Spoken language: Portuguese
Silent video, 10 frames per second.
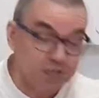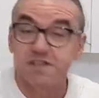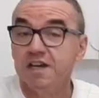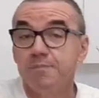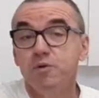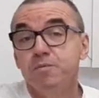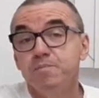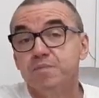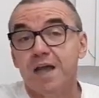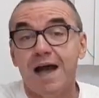
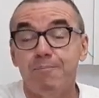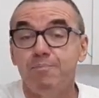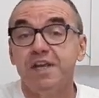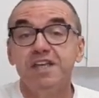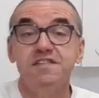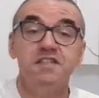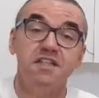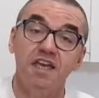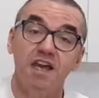exemplo, a Prince tem